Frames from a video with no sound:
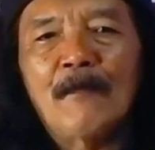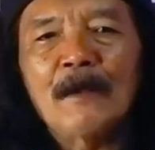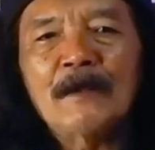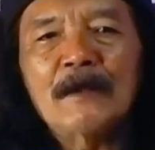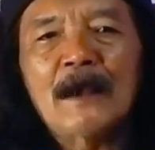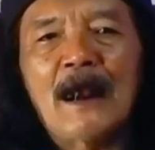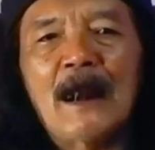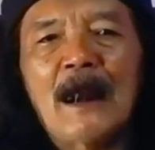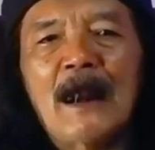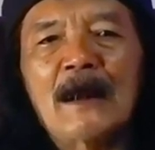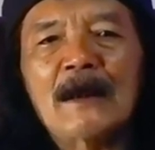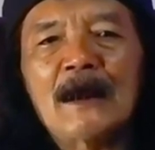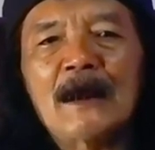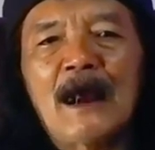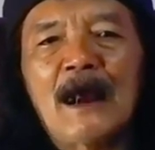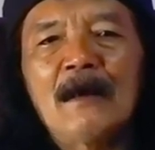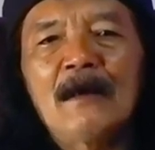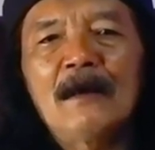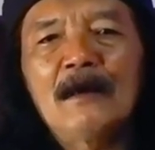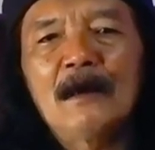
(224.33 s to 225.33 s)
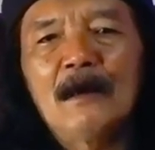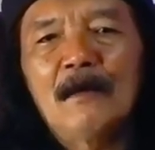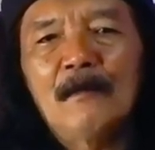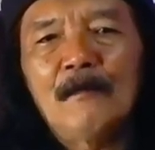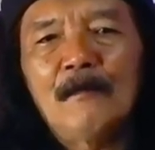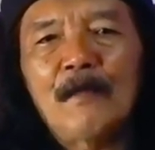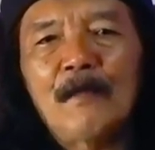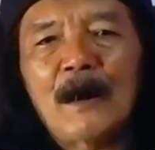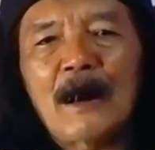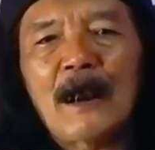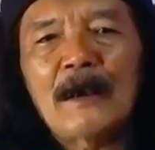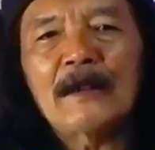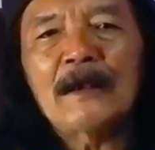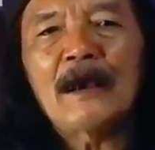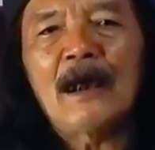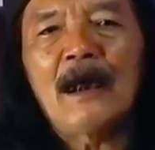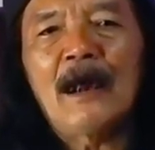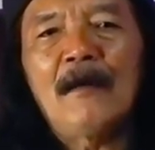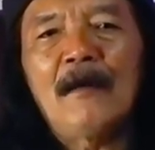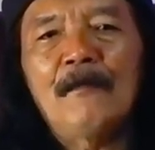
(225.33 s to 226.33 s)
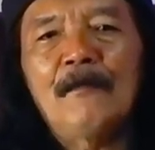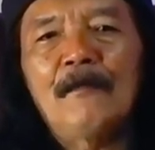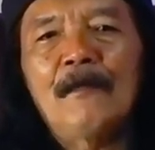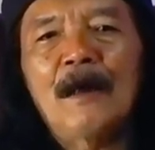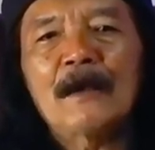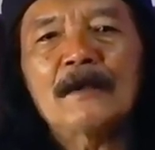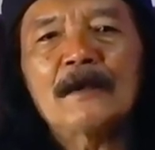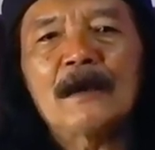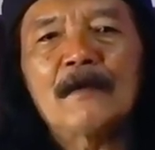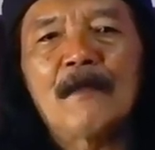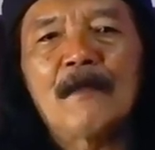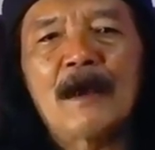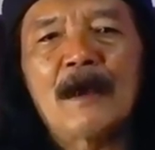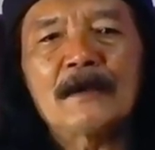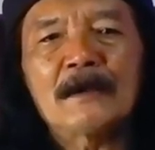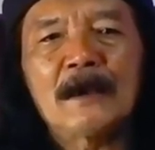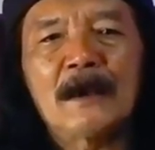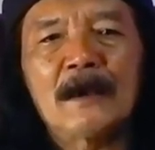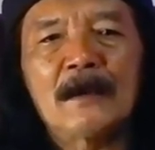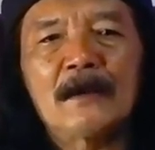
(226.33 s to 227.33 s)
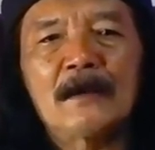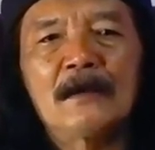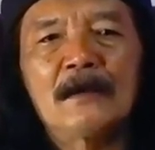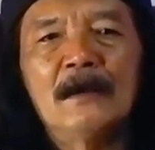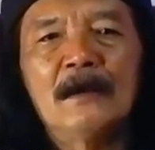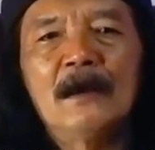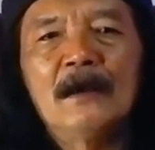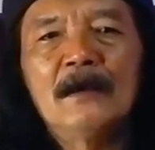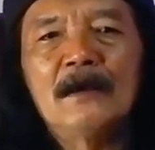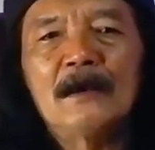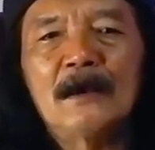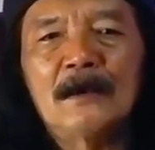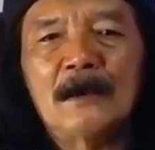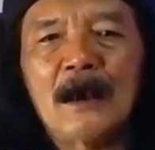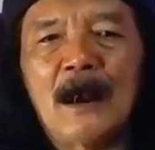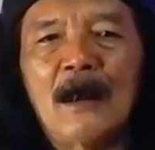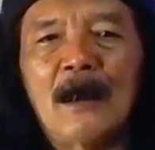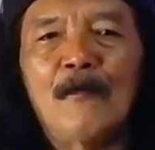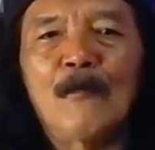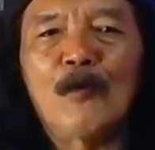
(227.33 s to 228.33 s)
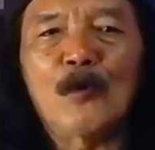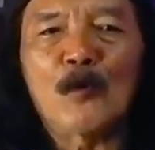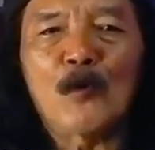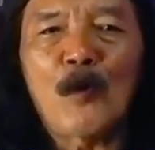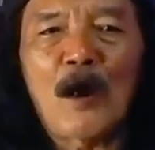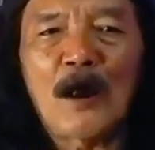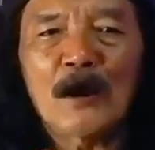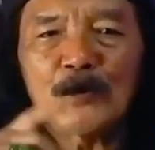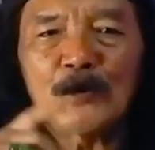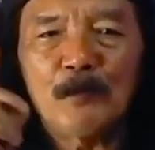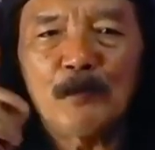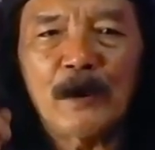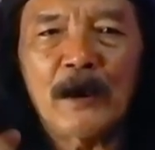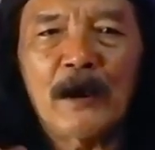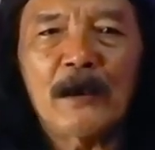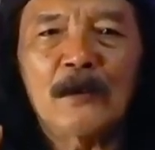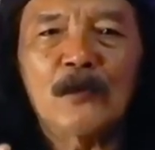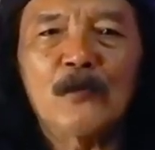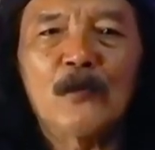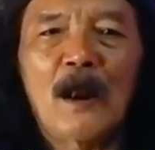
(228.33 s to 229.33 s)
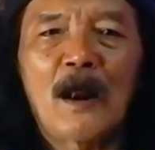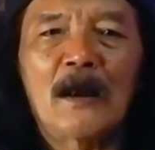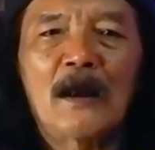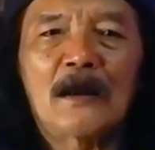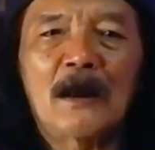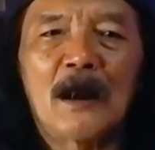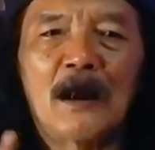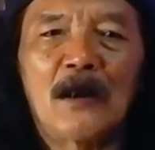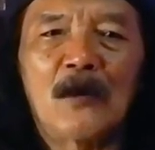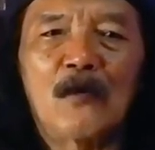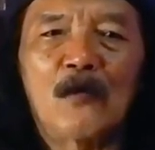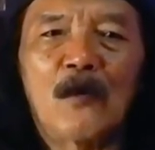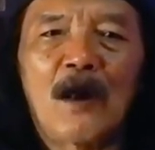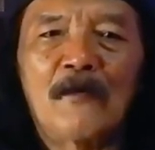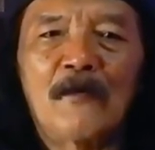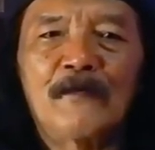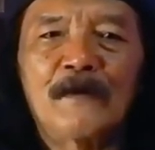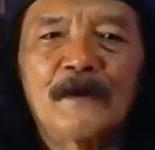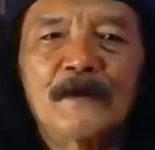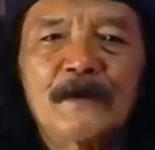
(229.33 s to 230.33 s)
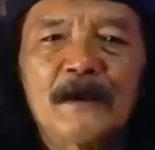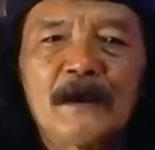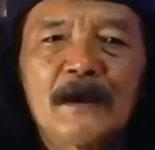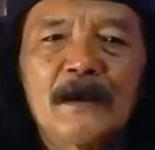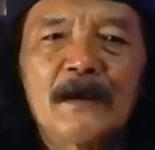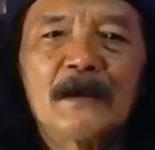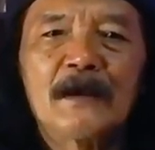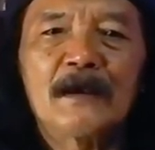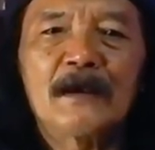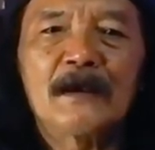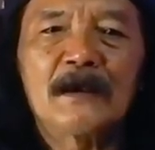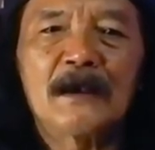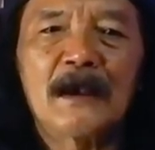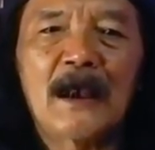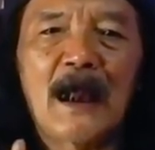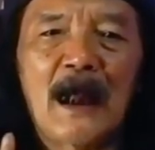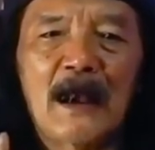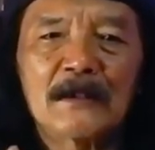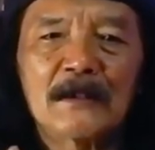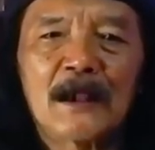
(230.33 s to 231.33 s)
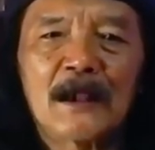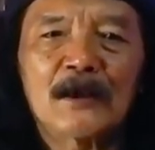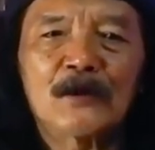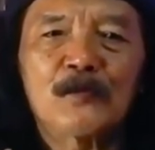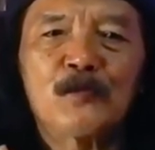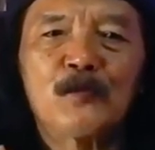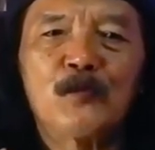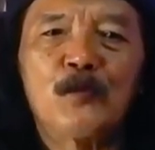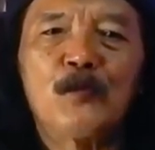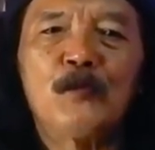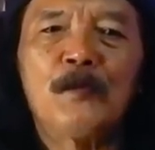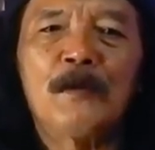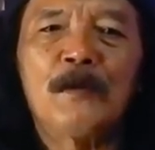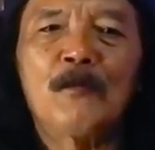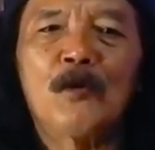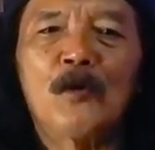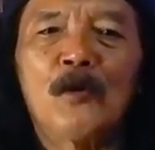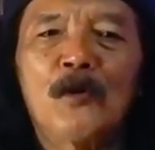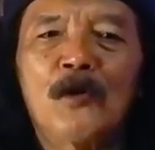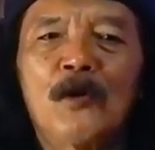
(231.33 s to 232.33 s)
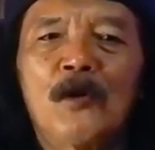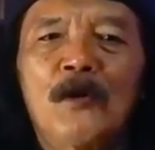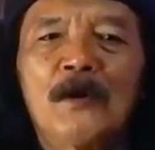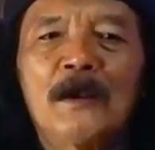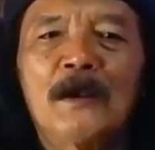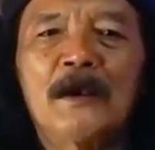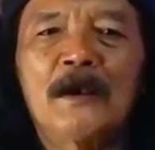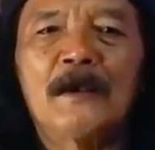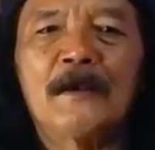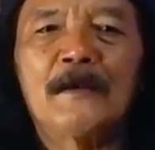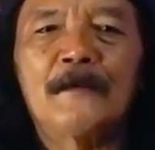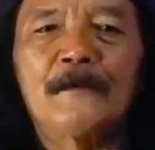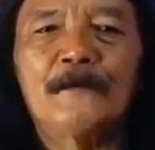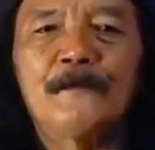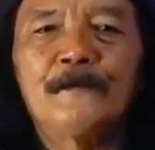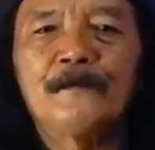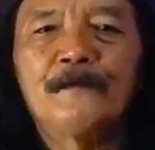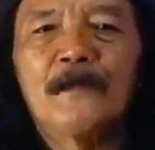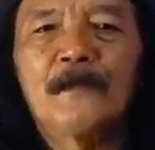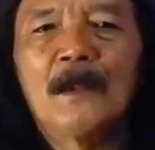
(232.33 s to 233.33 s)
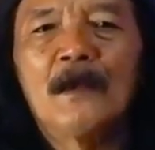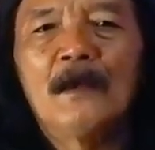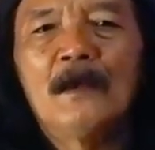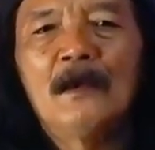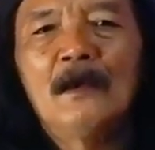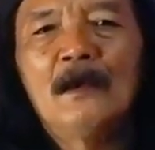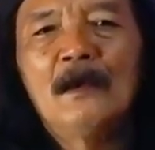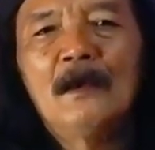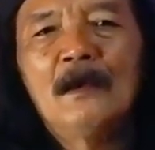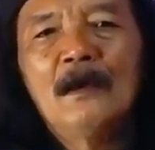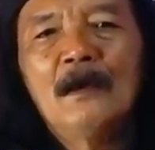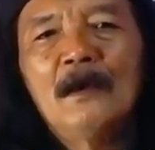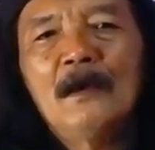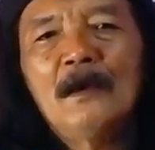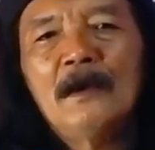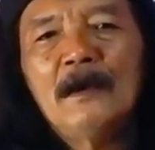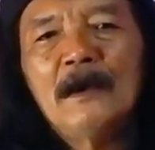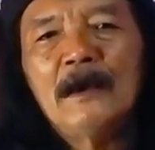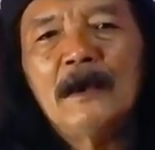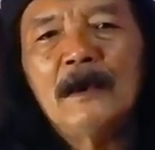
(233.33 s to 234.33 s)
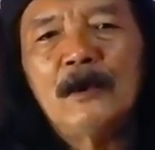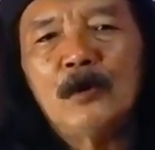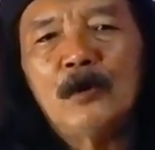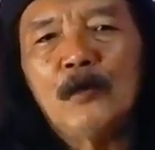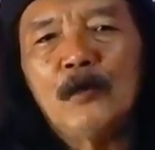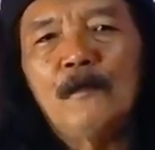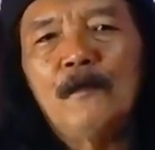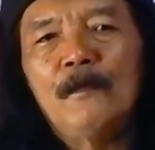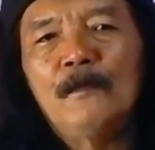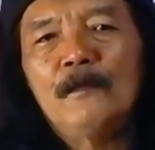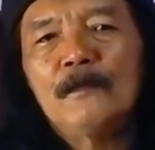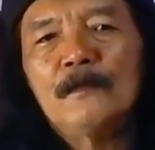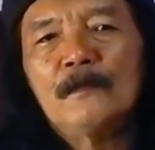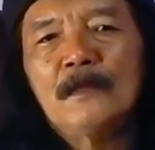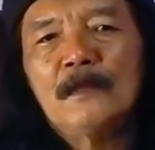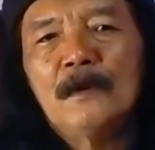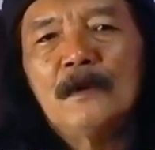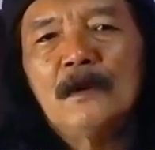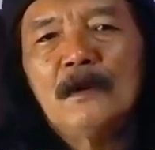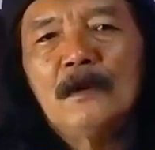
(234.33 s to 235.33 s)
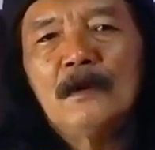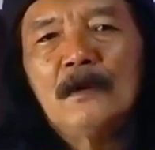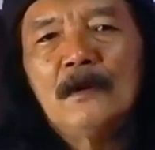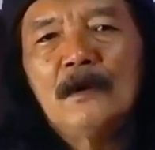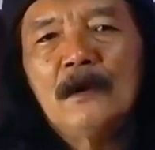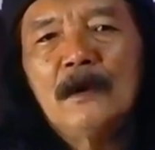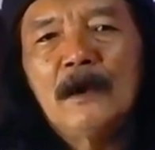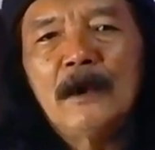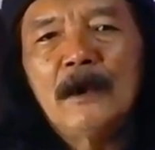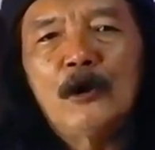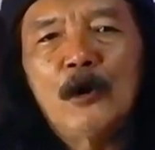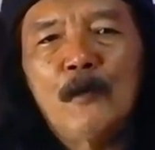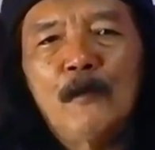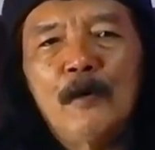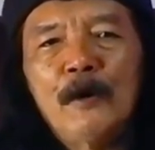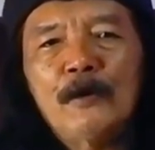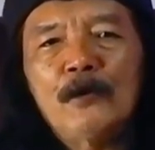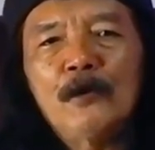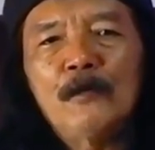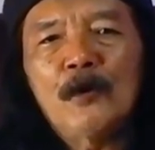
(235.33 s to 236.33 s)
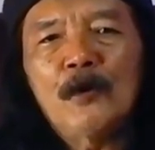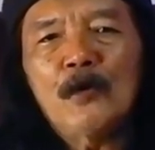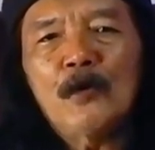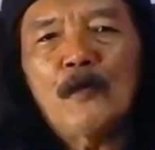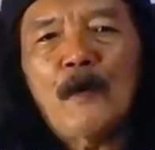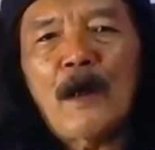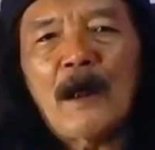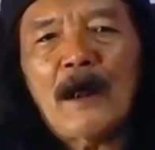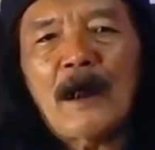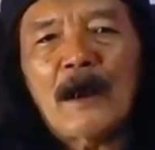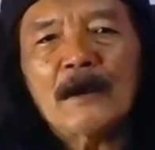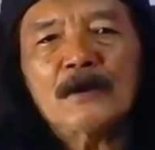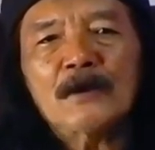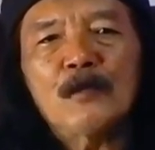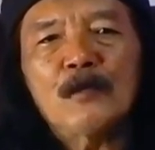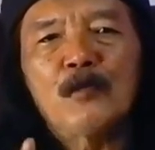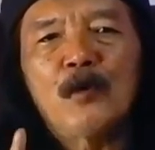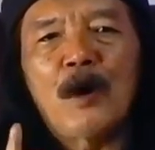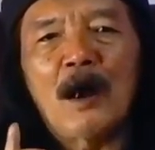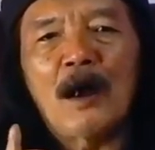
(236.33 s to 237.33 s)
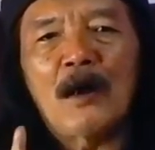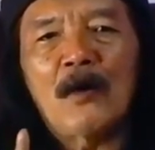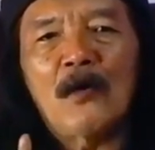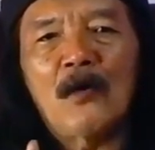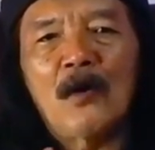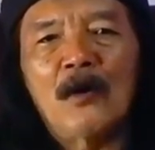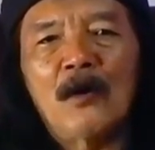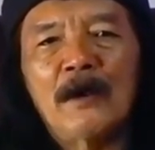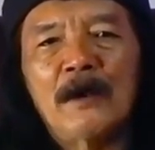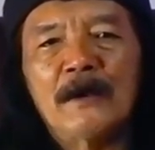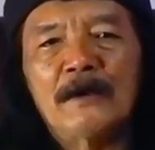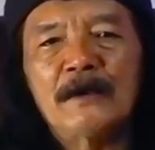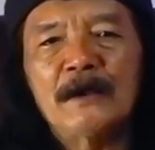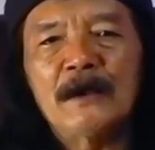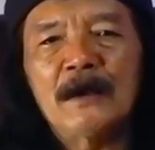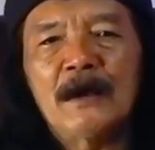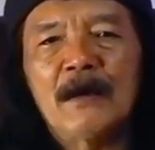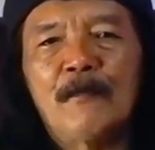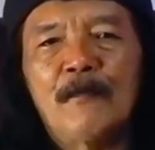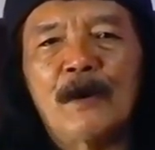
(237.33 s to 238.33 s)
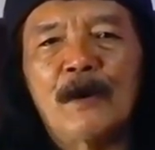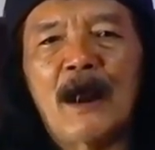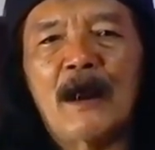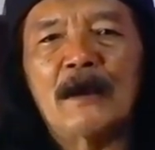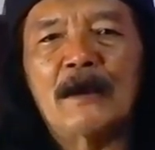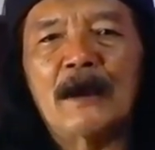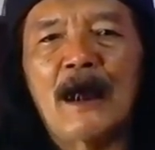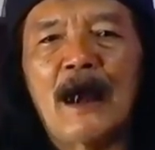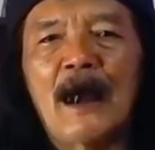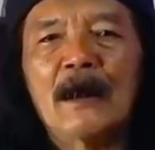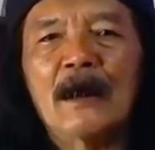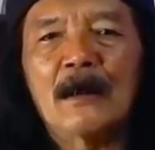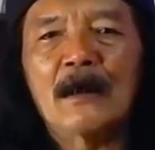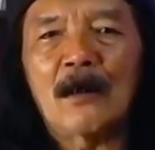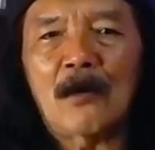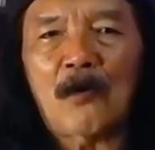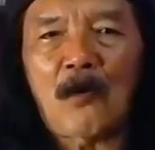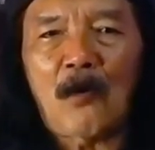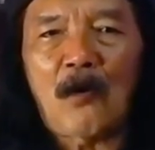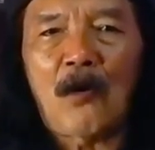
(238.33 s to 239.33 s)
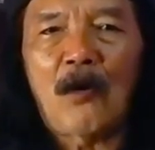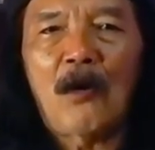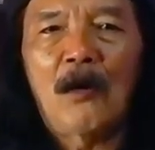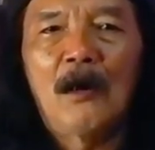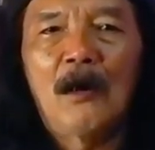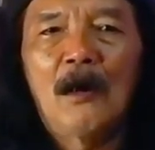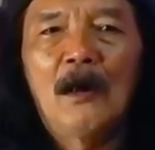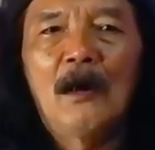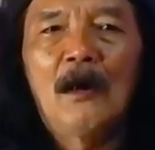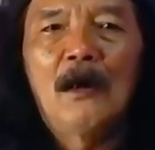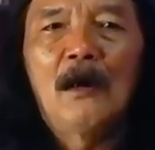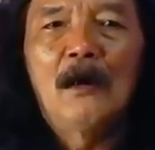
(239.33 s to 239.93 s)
yang menjalankan perannya masing-masing di dalam ruang spiritual dan ruang fisik di atas bumi mulia ini. Hidup hidup itu merupakan sebuah kondisi keberadaan roh